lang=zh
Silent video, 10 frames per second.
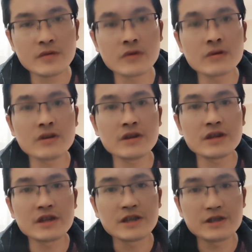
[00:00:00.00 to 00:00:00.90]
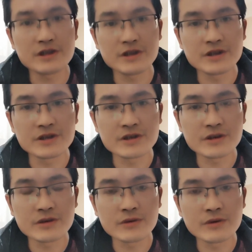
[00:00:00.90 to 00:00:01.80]
如果说你你引
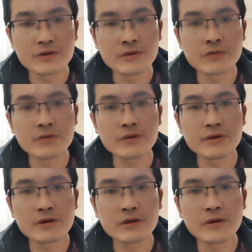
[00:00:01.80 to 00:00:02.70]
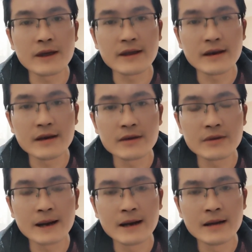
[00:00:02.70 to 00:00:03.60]
进，云贵高原的，
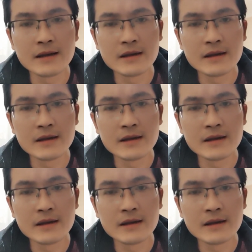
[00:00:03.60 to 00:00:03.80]
对吧？